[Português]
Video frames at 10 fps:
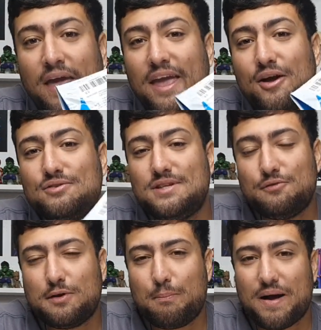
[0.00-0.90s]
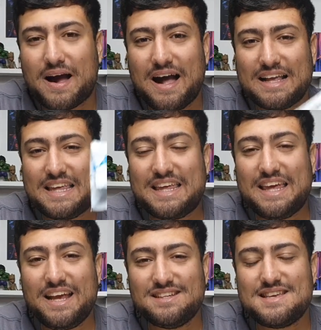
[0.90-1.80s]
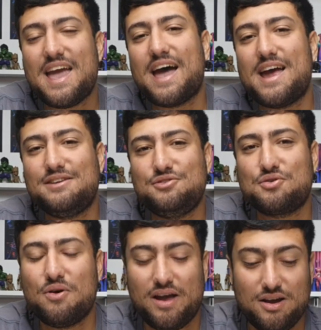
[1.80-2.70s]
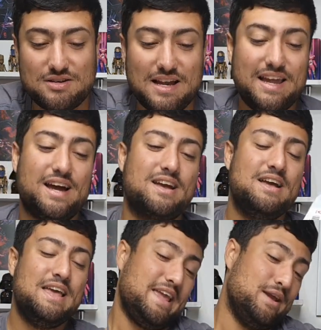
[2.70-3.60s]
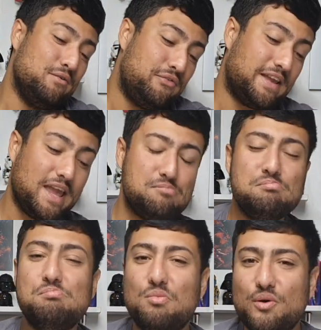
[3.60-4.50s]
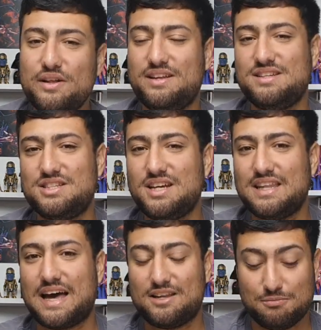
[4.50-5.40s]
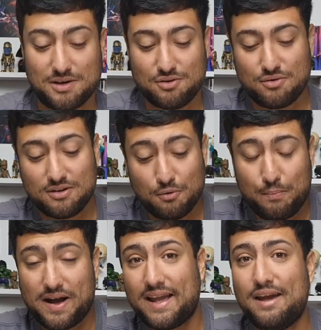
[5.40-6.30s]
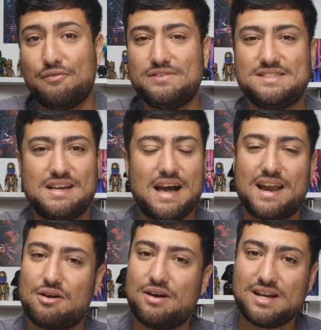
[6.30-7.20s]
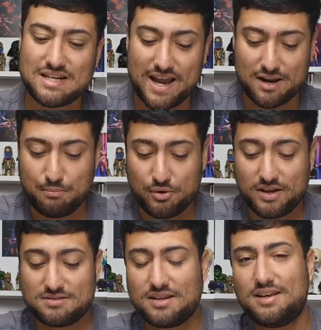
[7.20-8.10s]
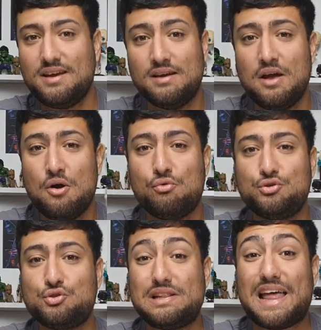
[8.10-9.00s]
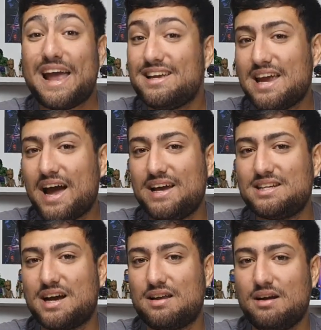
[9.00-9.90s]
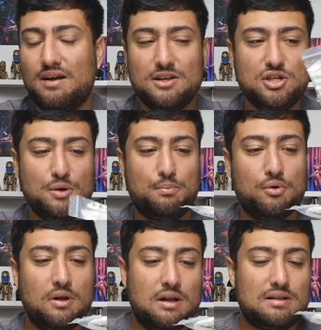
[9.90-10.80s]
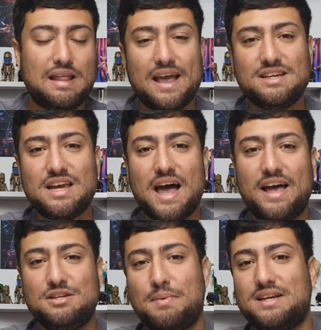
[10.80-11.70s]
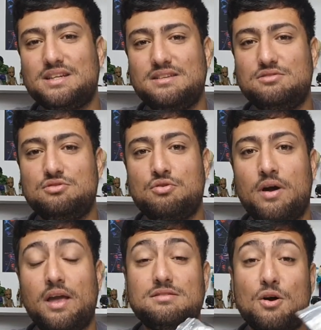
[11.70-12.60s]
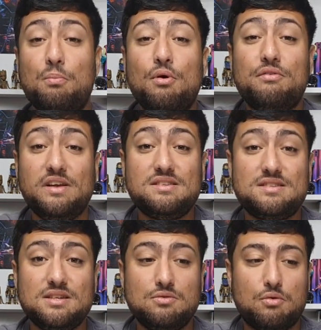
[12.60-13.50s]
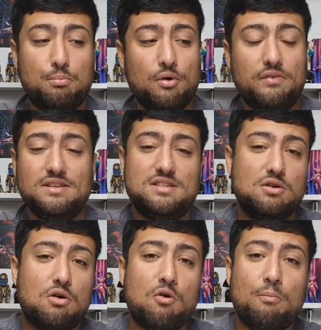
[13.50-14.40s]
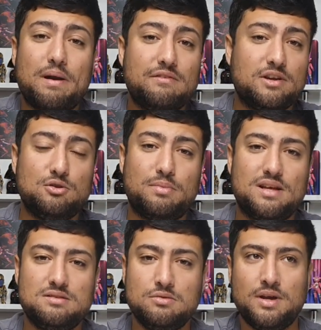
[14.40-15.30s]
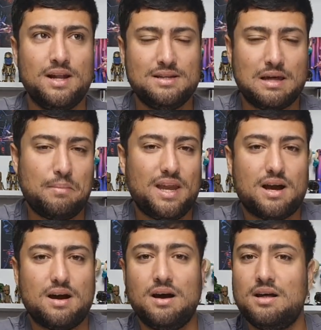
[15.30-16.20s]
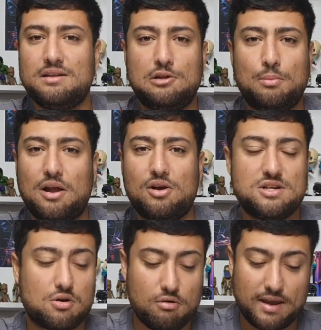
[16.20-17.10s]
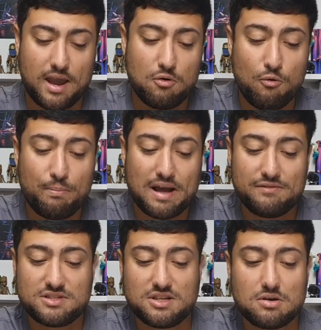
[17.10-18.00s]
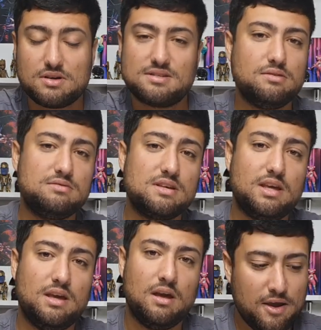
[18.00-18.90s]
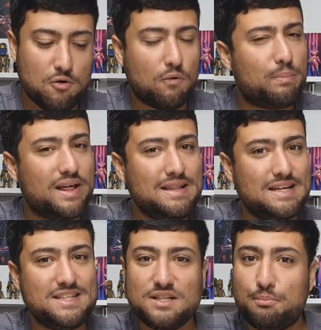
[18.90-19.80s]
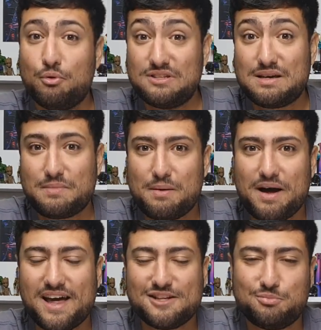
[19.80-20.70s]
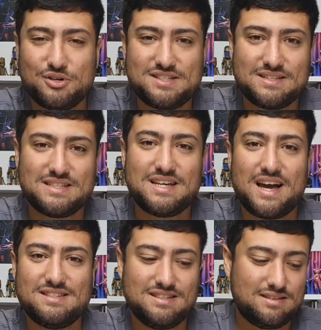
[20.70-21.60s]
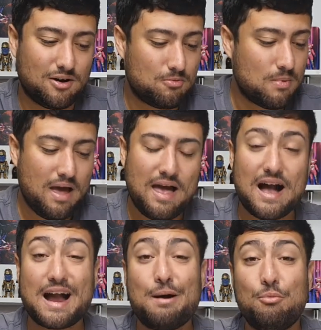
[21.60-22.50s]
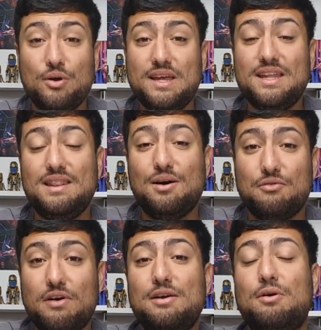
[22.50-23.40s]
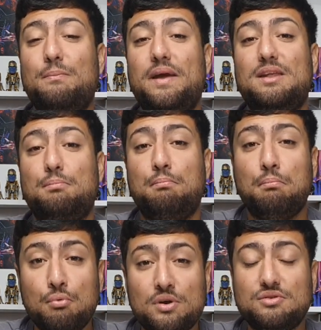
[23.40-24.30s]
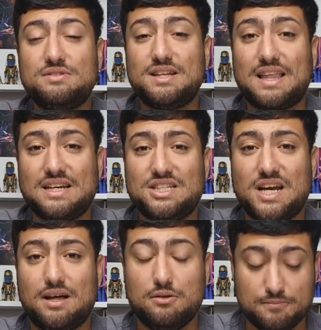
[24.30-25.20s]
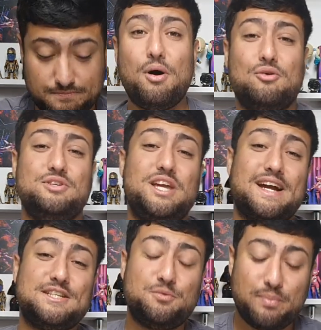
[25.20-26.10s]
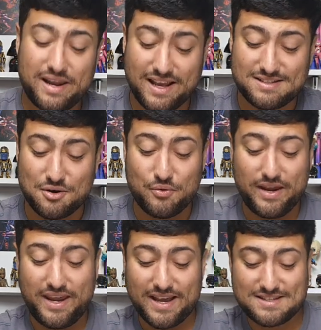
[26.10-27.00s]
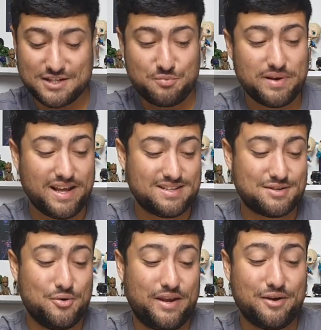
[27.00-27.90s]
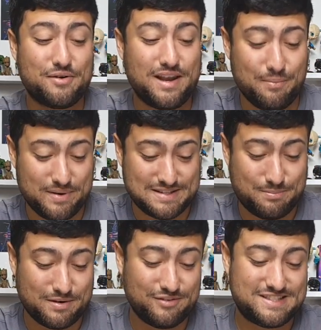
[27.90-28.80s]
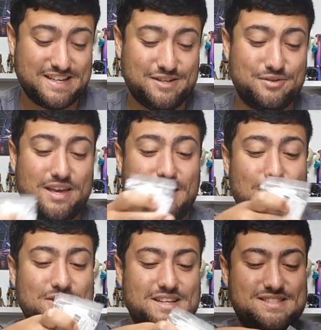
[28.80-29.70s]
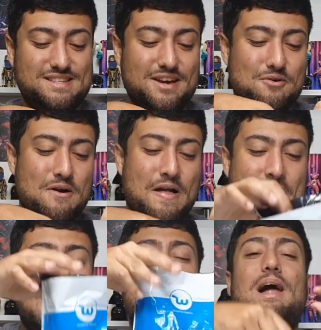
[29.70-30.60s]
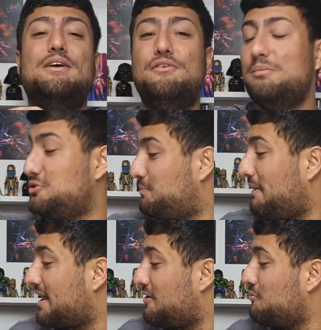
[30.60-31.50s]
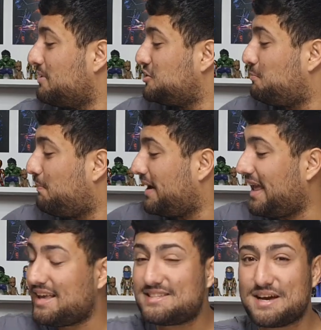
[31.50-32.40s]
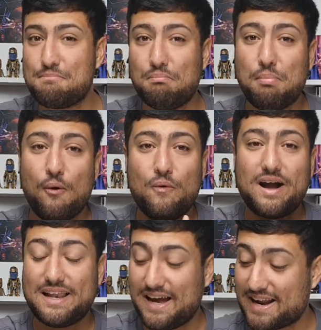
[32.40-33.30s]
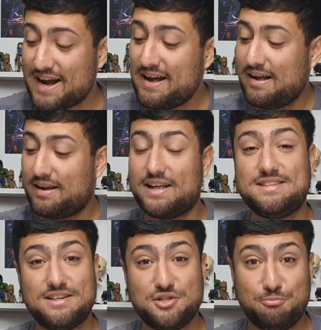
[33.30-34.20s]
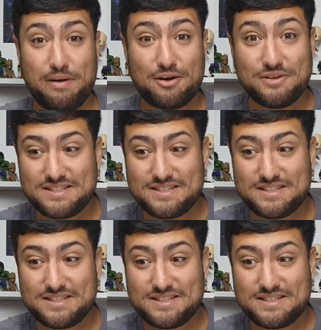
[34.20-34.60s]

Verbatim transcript: eu tive que pagar 15 reais dos correios, galera. Eu fiquei muito indignado, mano. Quando eu paguei, eu falei assim, cara, agora já era. Porque isso daqui custou 10 reais, cara. Tipo, 10 reais mais 15 dos Correios saiu por 25. Por 25 eu comprava aqui no Brasil, ia ali na Americana, né, numa loja qualquer e comprava esses negocinhos aqui. Eu comprei da China por ser mais barato, por ser 10 reais. Então acabou que não valeu a pena por eu ser taxado. Bom, chega de experiência ruim, essa é a experiência ruim que eu queria passar para vocês, do que, que aconteceu. Agora vamos para uma experiência boa, galera. Quer dizer, espero que